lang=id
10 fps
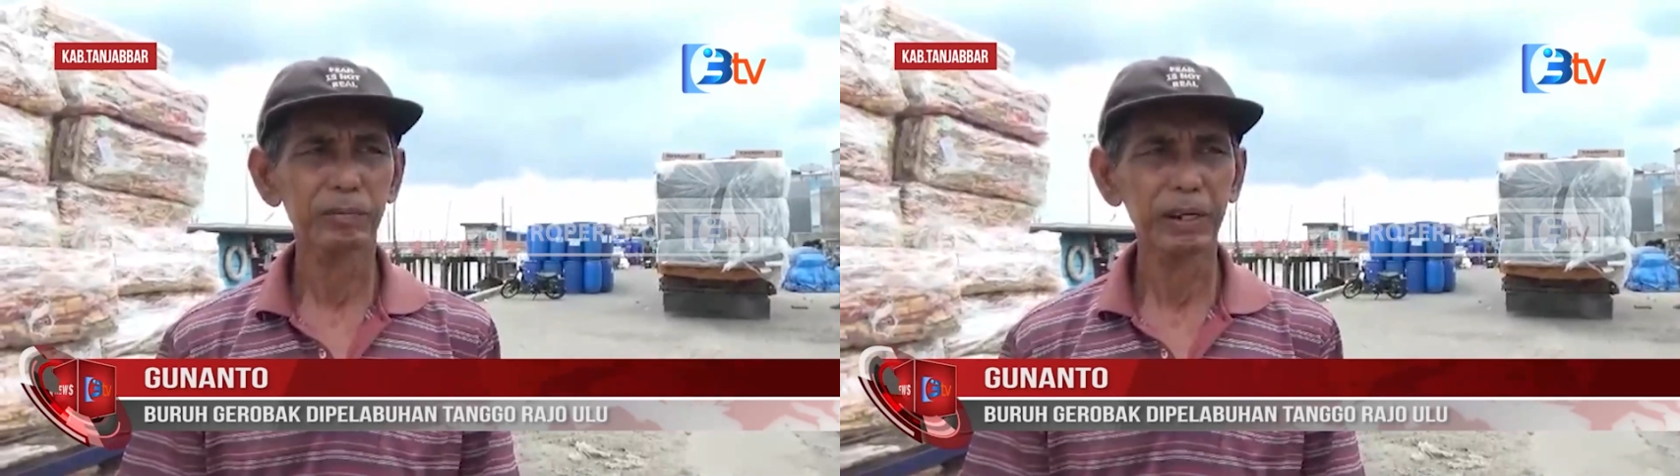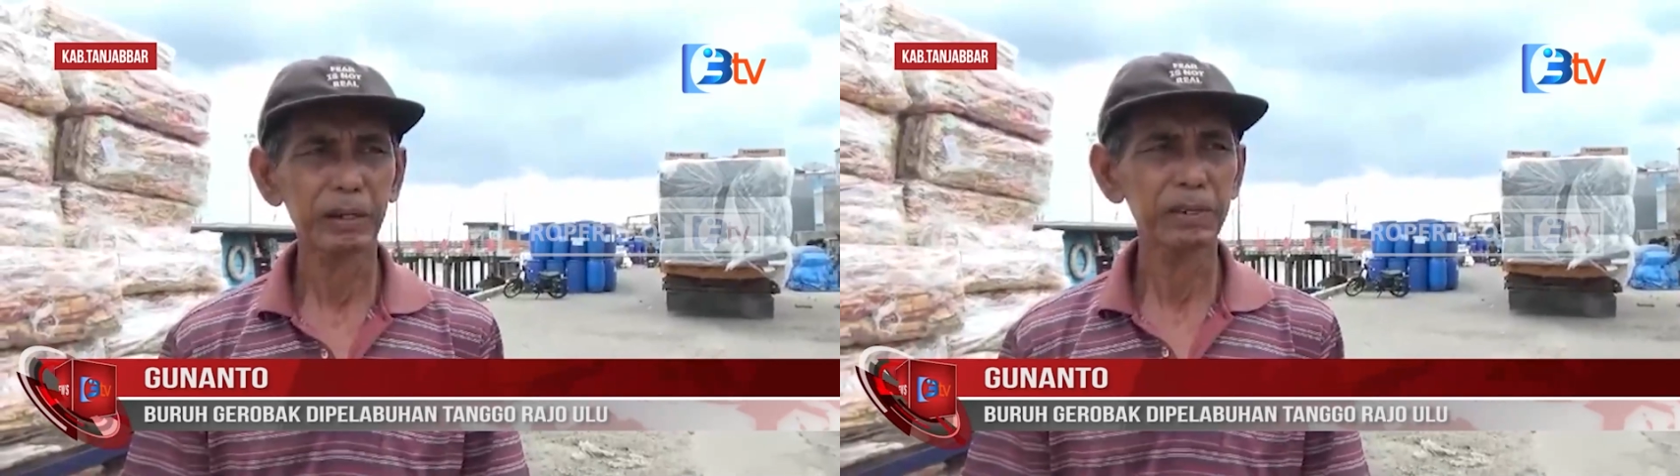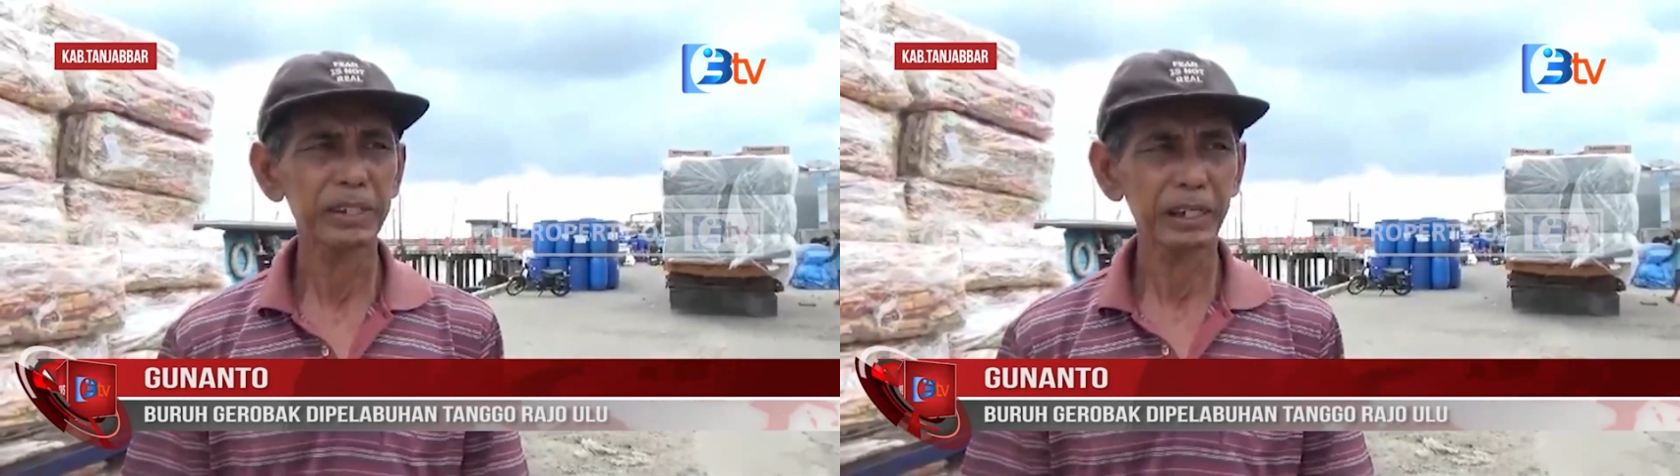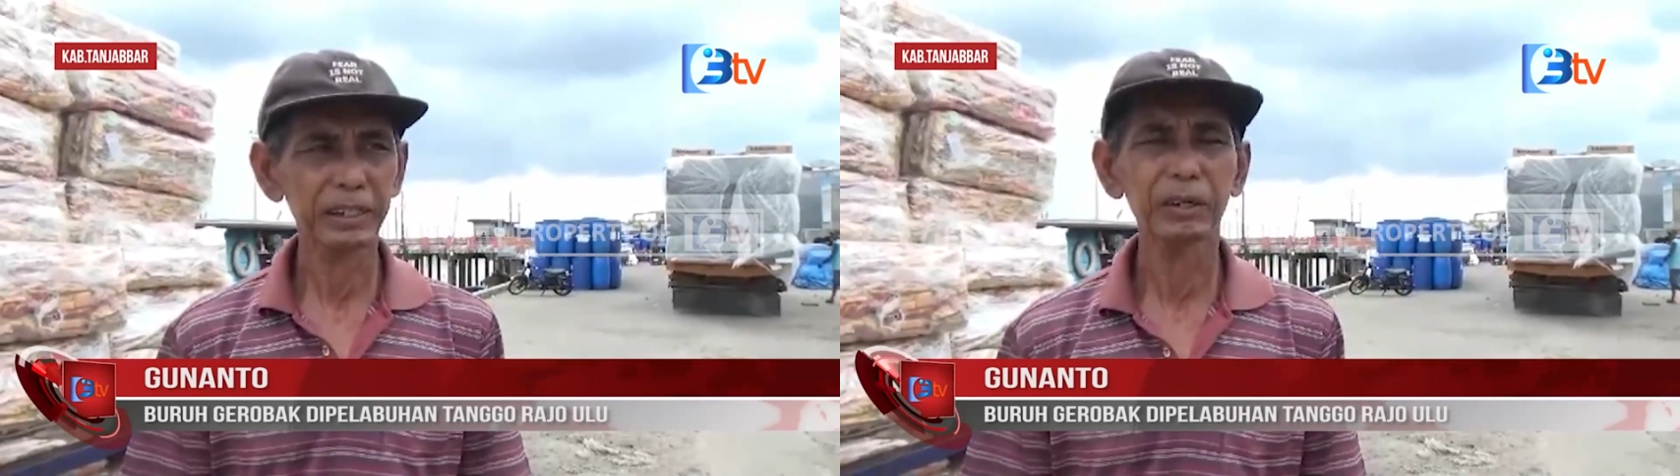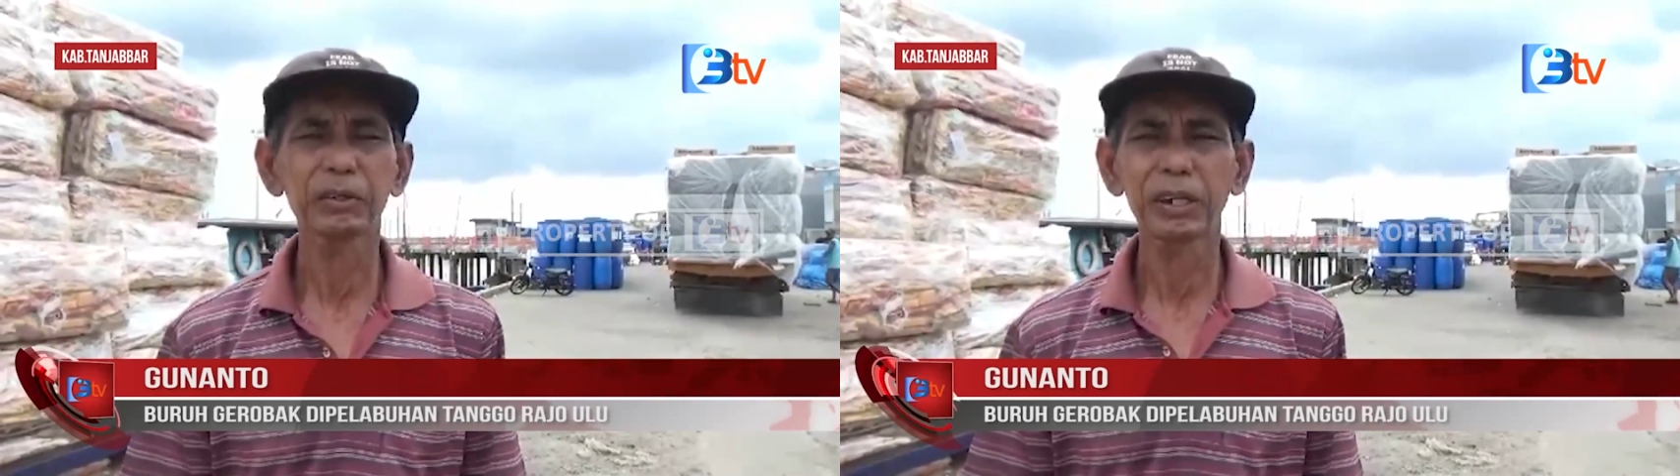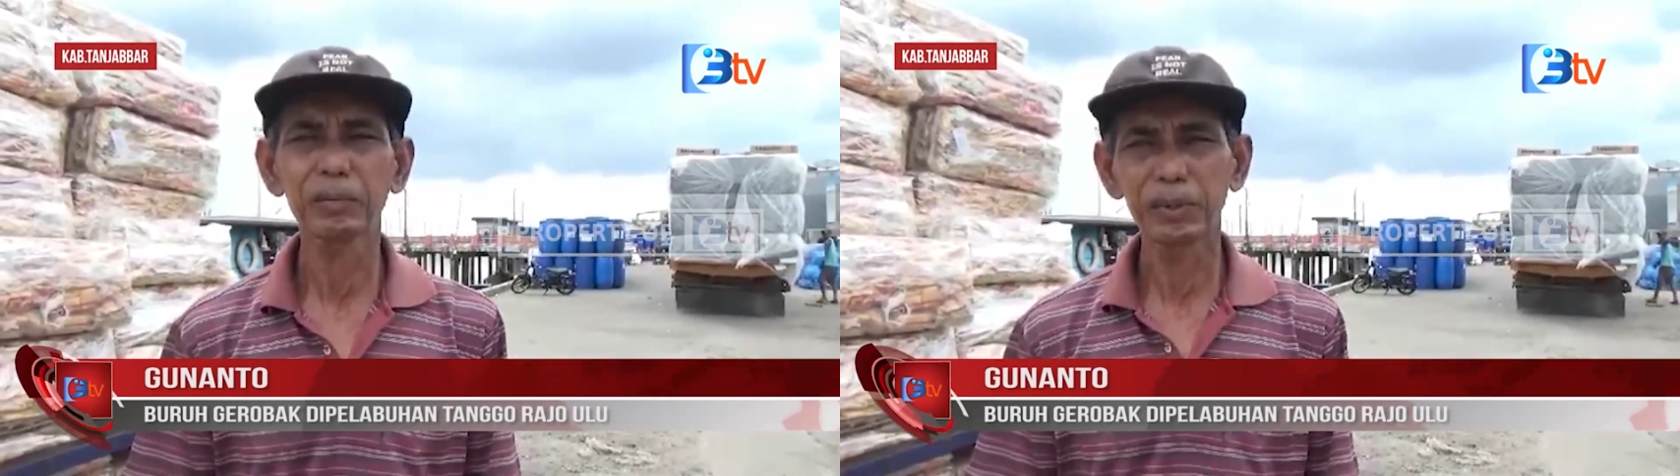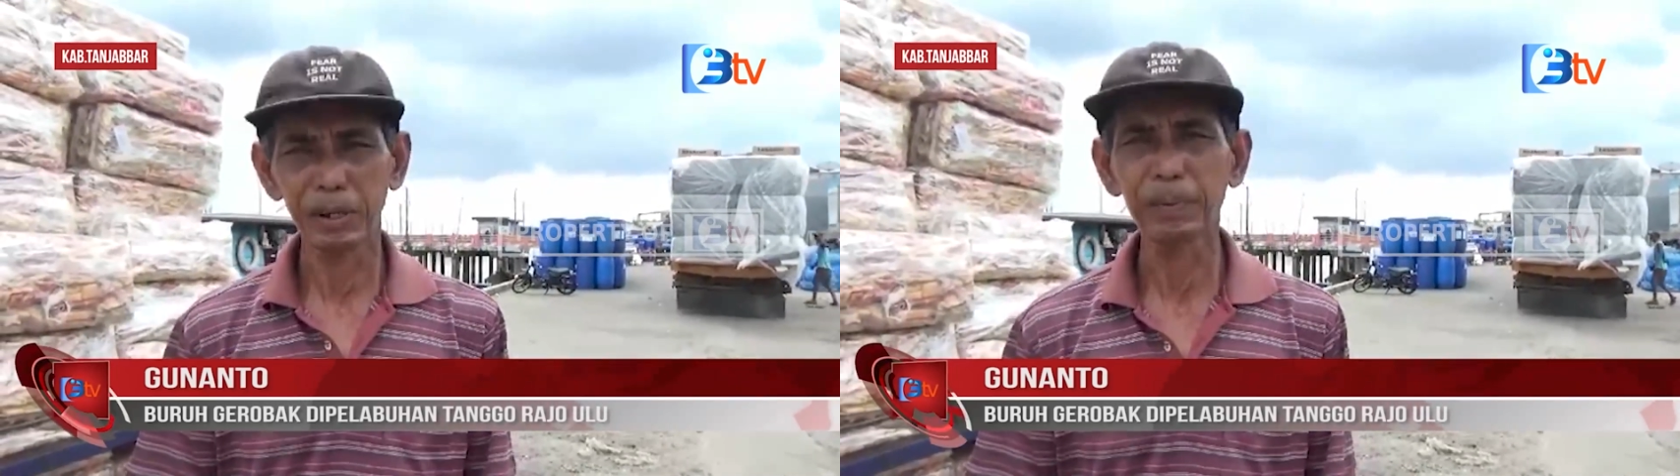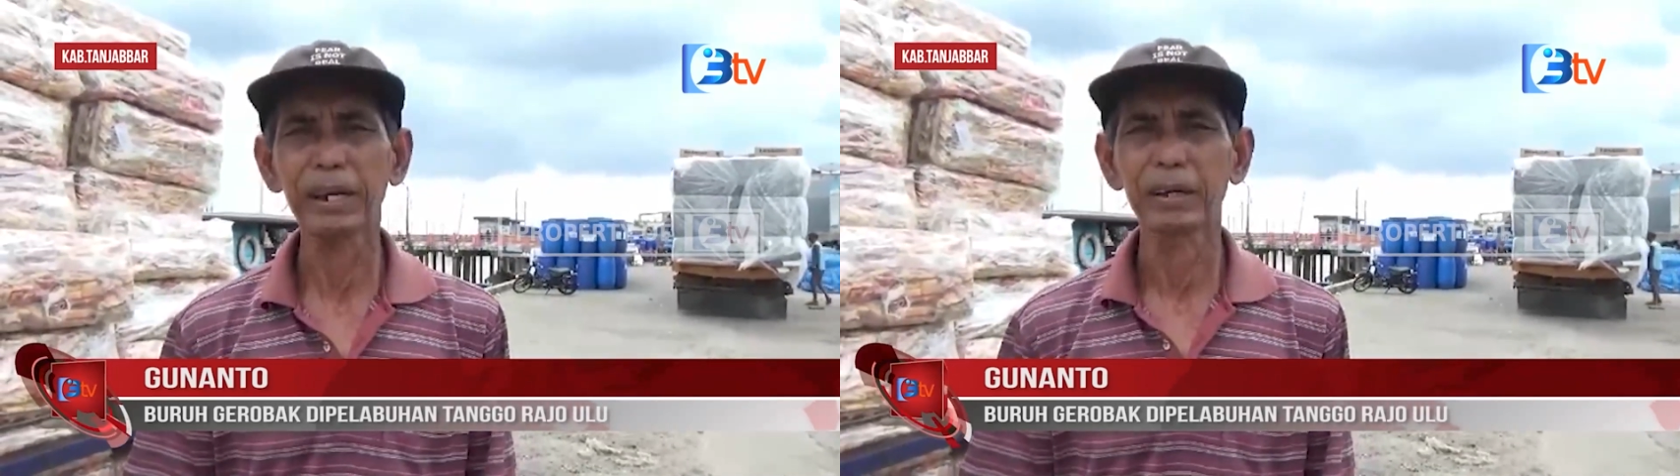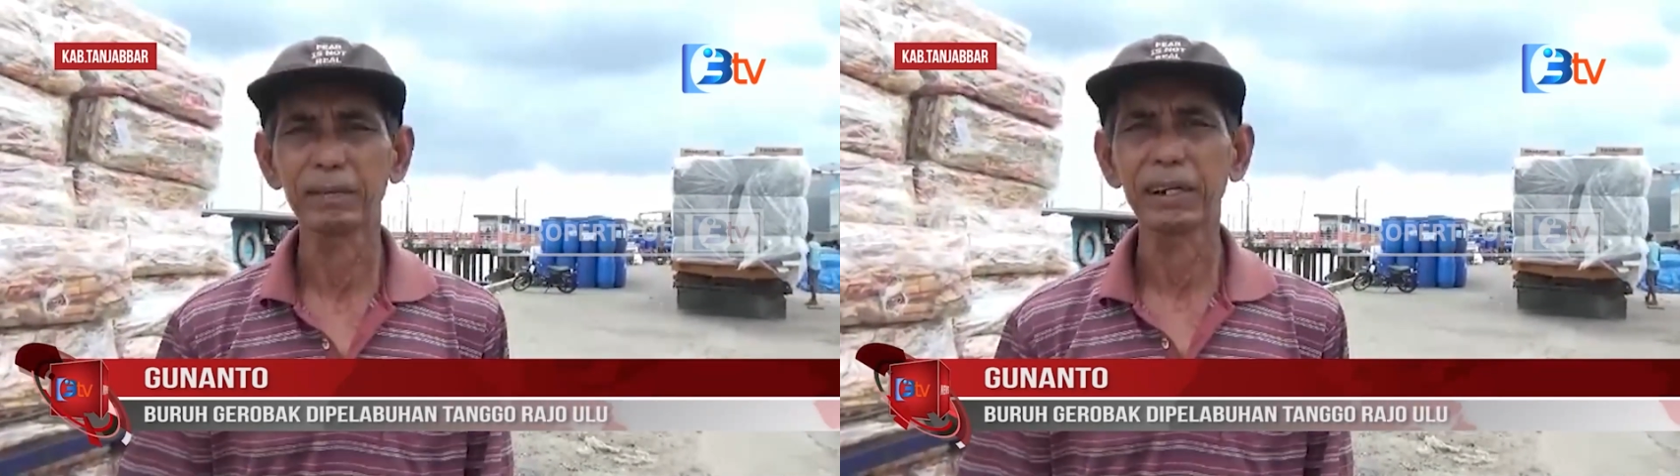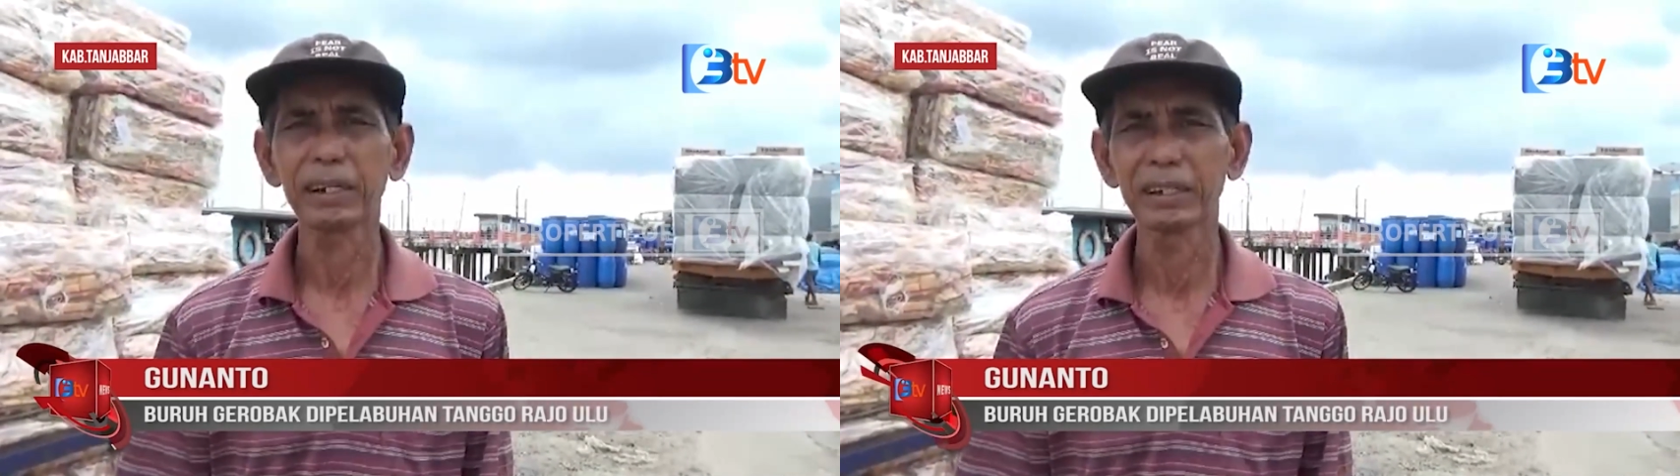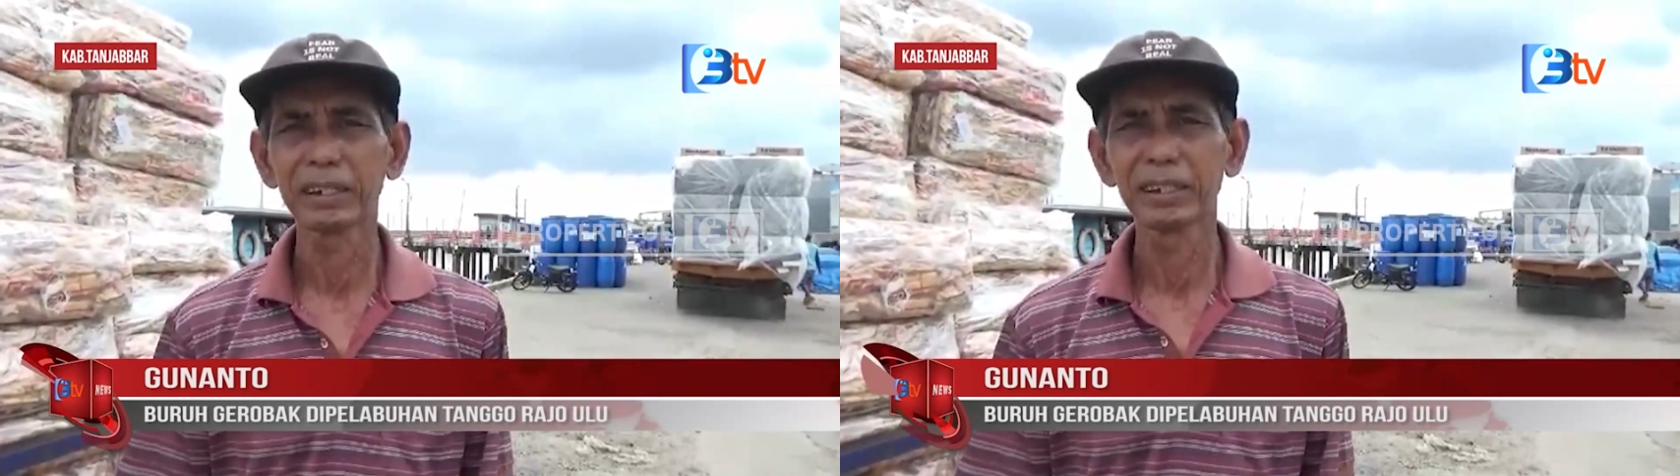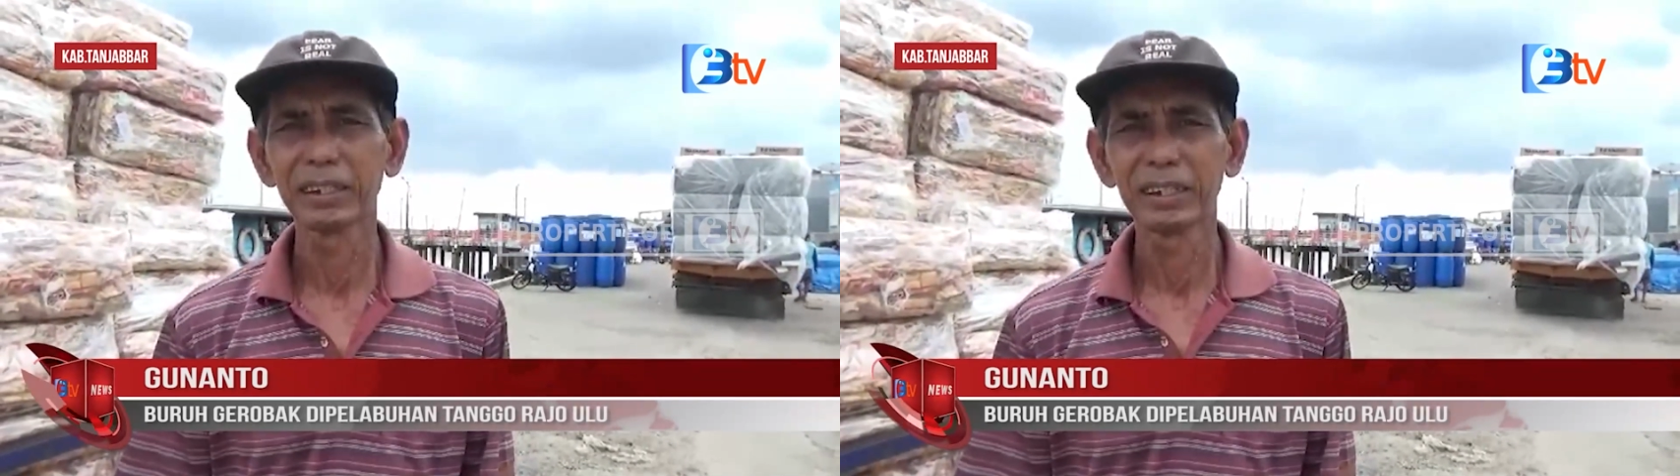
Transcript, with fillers: paling besar seratus ribu dapat lah bang. Uh,